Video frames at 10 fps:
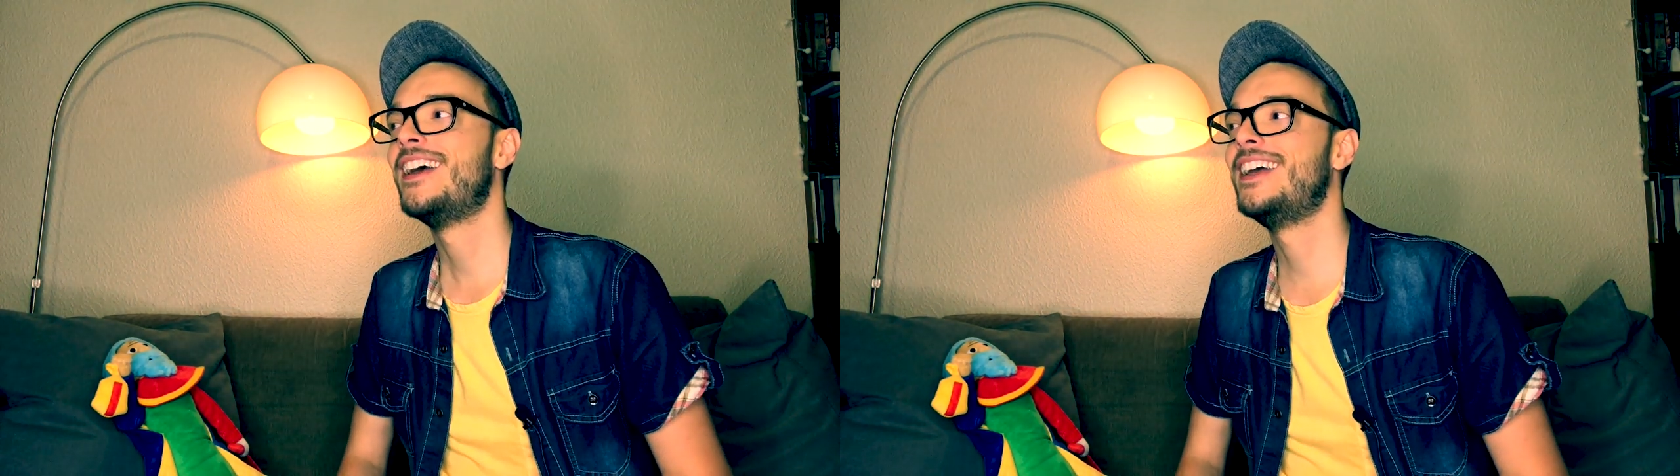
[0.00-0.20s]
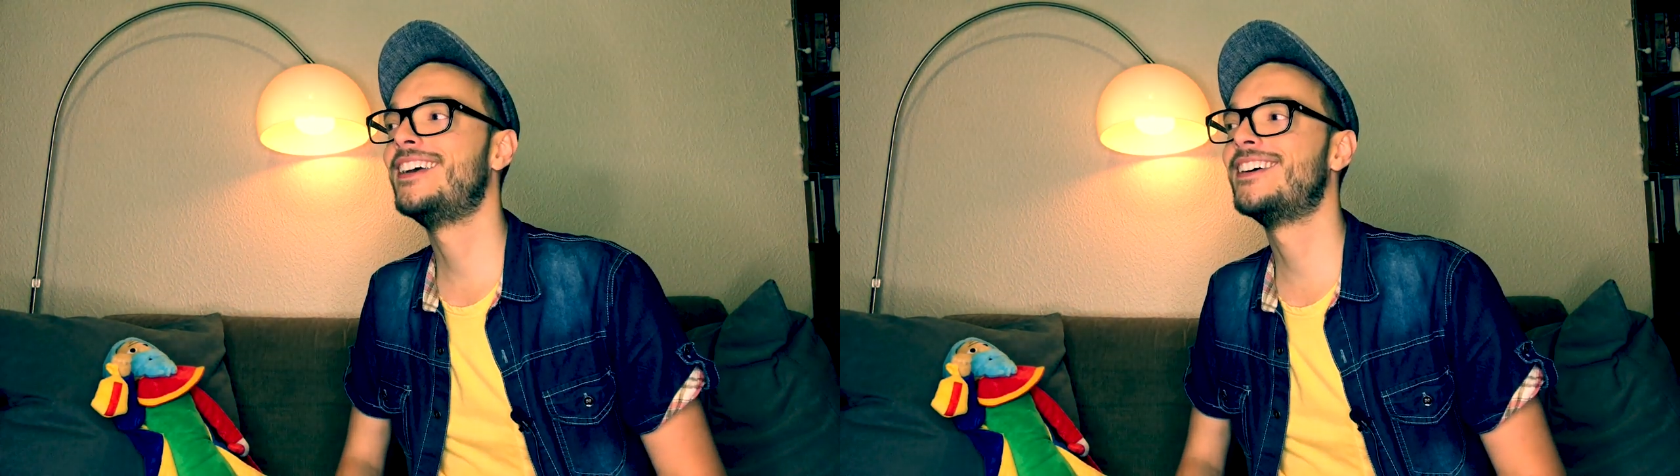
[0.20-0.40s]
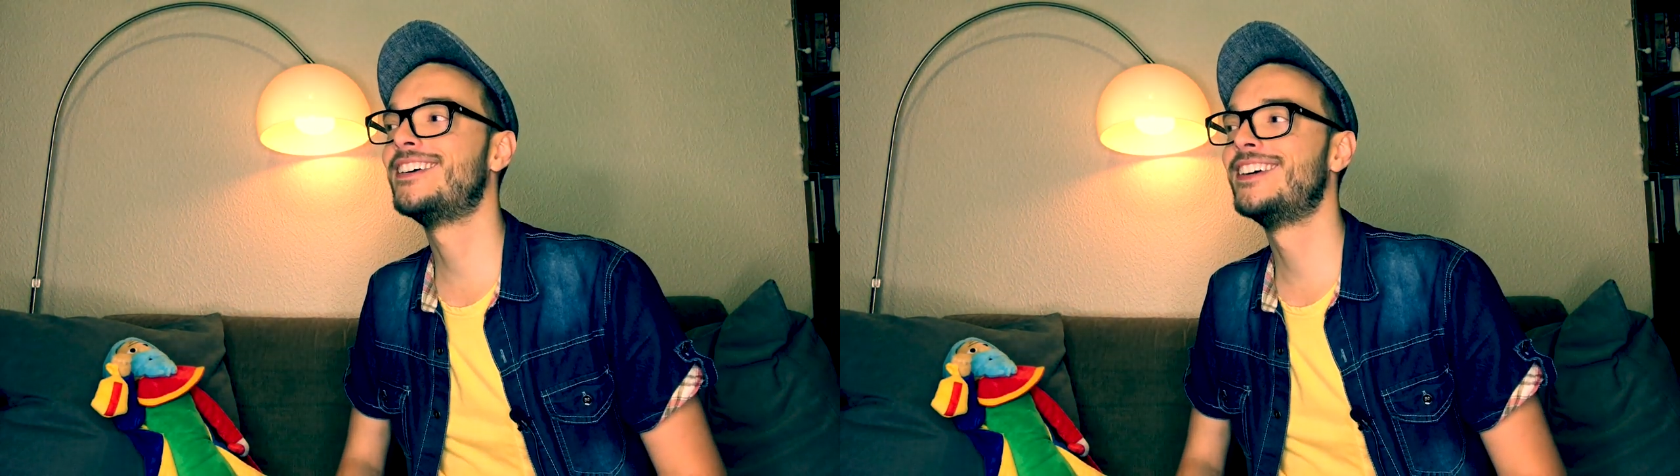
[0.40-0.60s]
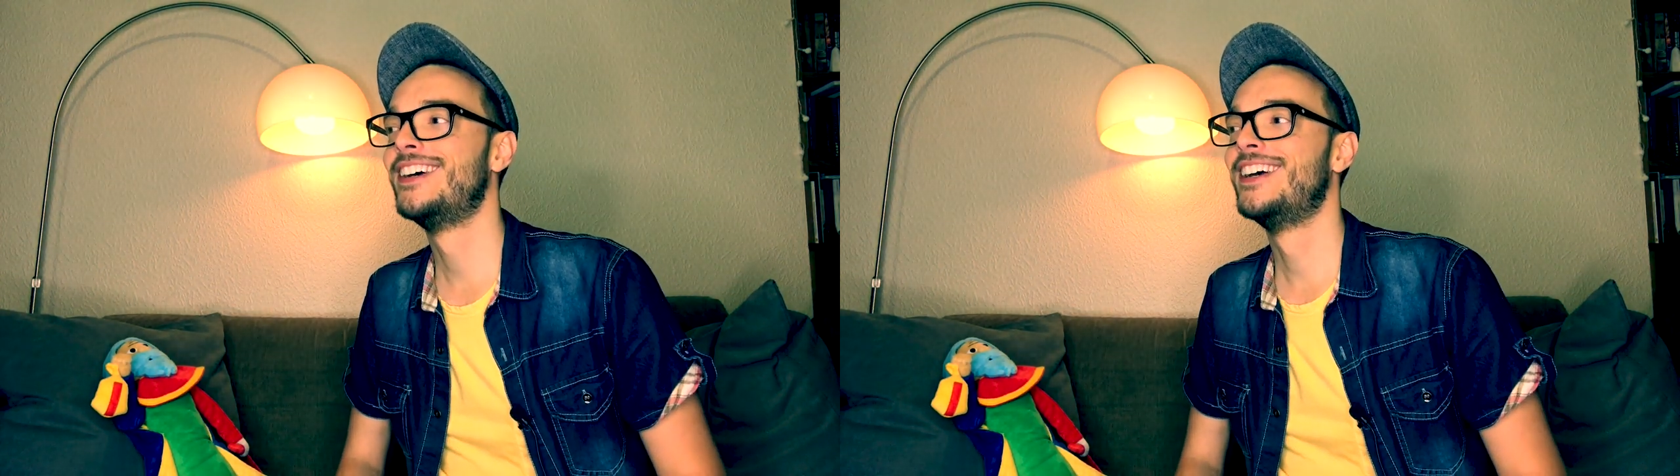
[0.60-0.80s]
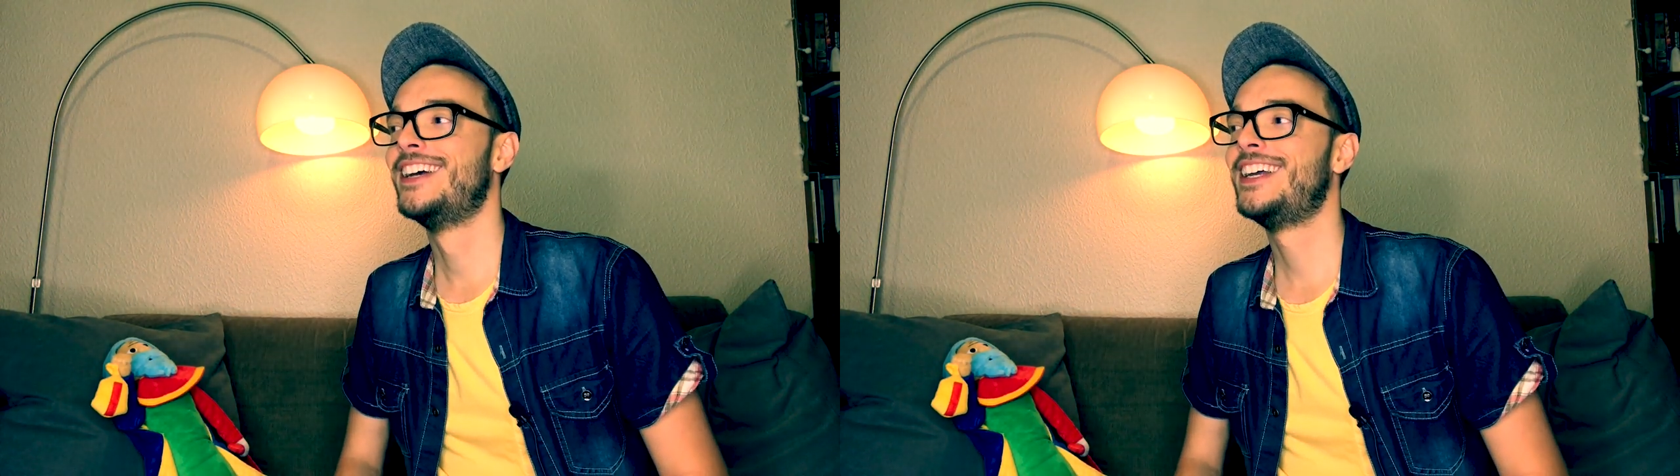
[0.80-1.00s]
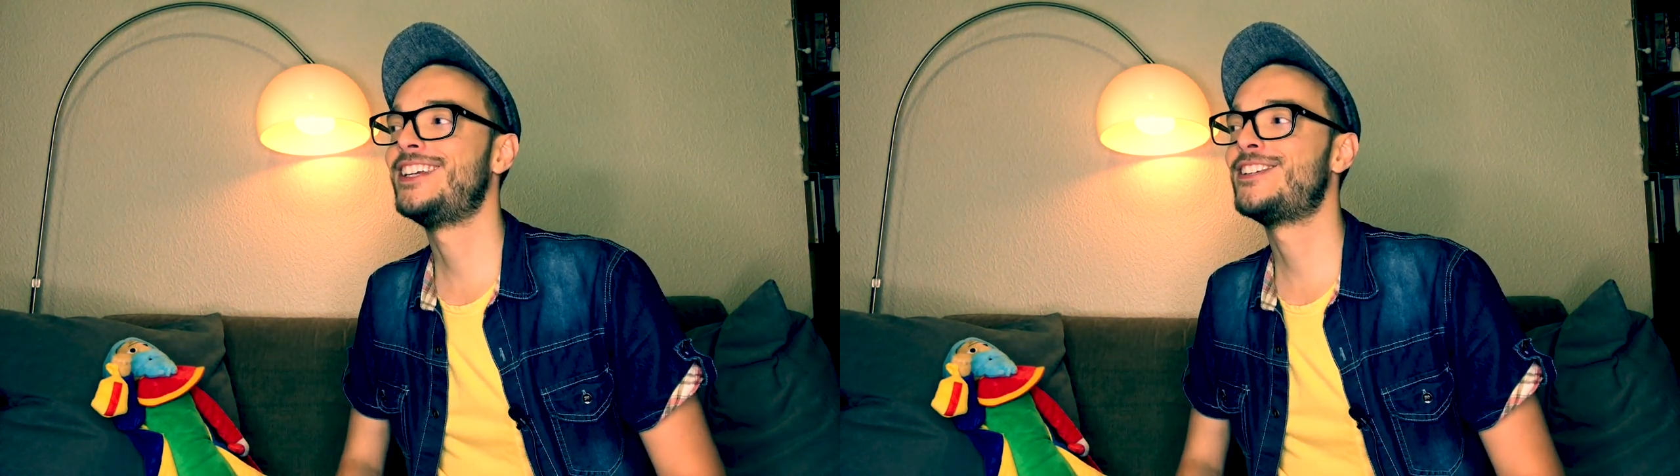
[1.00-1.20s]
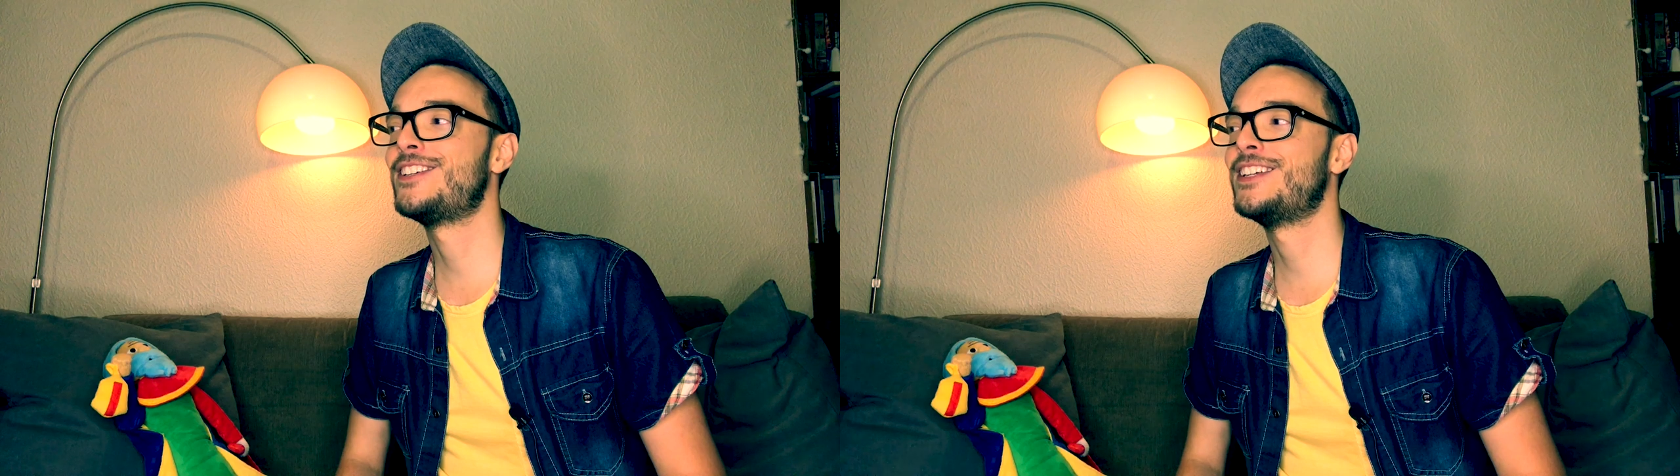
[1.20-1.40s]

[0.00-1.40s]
Euh, et, je